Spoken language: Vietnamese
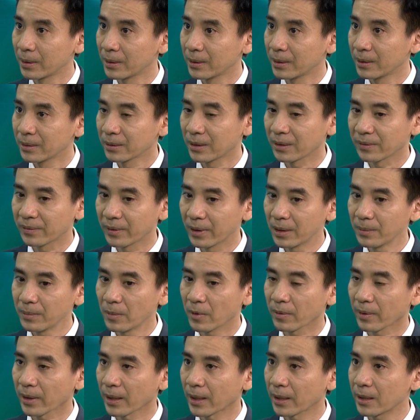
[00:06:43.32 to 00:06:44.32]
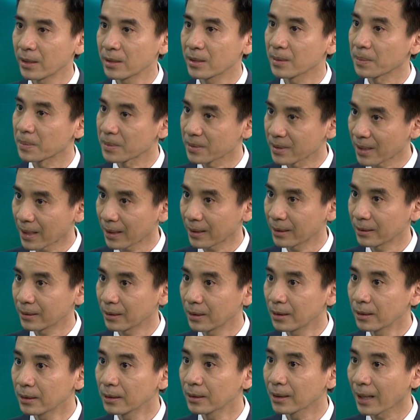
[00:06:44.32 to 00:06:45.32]
thì với một cái chụp răng
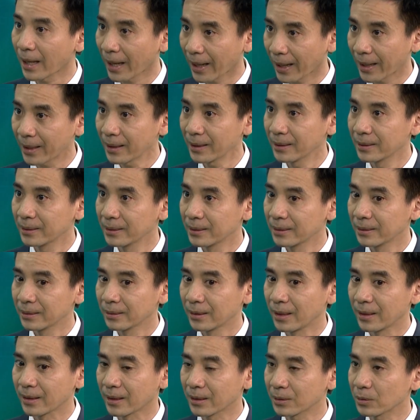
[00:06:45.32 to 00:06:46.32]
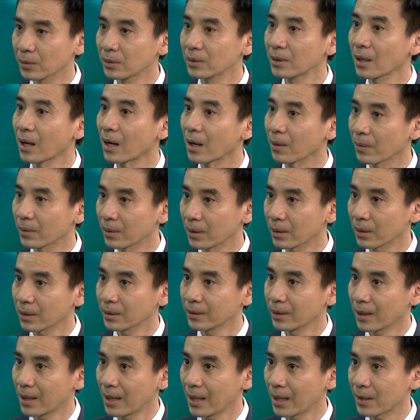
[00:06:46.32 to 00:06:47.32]
đơn lẻ thì cái tuổi thọ của nó
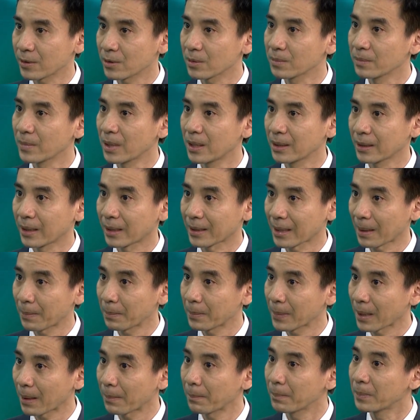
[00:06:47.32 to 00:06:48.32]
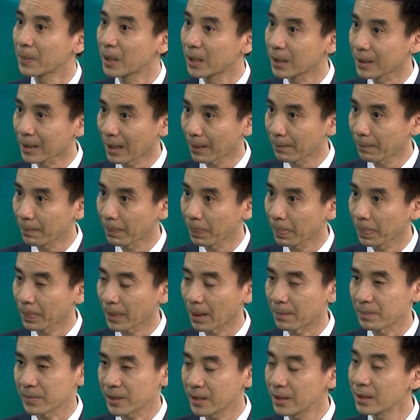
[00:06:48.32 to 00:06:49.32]
có thể là trung bình là 5 năm 10 năm
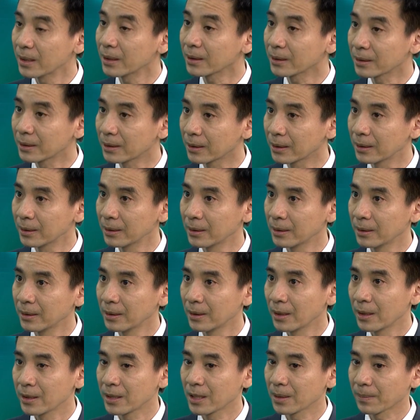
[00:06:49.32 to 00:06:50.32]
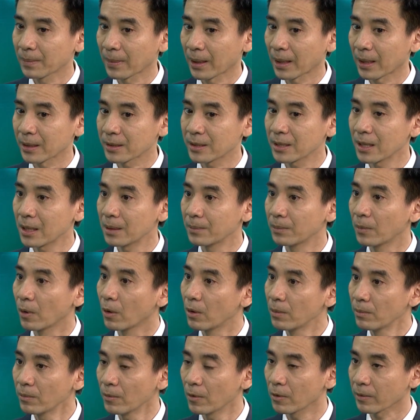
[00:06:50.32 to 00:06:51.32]
thậm chí hơn nữa nhưng mà chơi
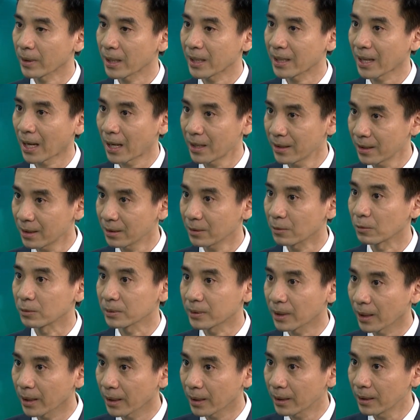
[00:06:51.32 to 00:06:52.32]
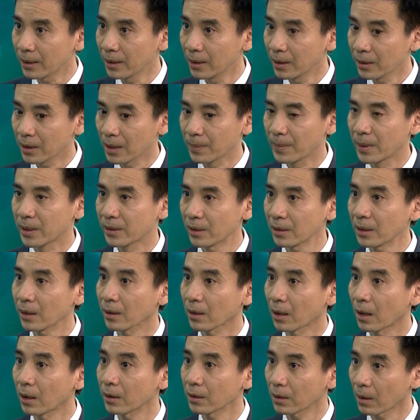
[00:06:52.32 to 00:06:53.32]
mỗi một cái cá nhân cụ thể thì mình rất là
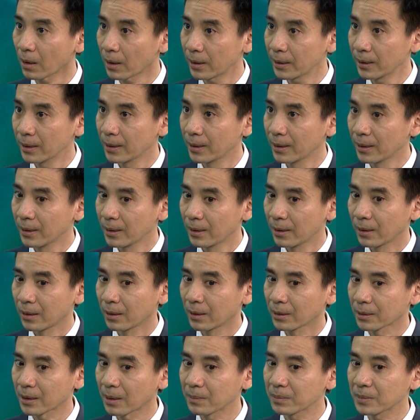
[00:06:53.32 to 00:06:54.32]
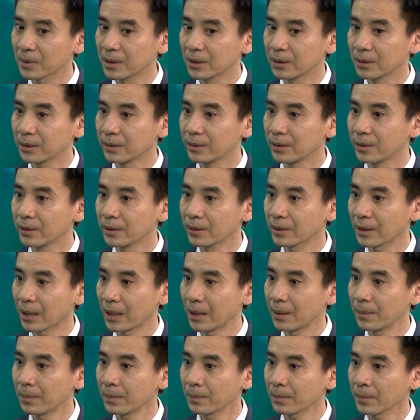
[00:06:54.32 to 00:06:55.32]
khó nói ờ, thông thường những
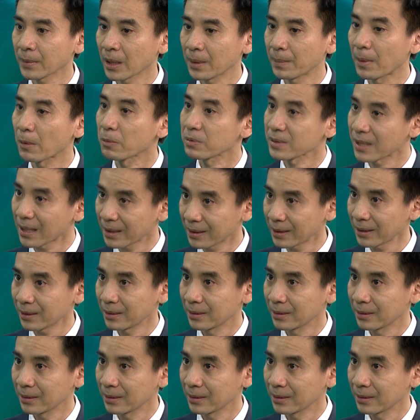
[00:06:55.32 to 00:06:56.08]
cái cái bọc răng ấy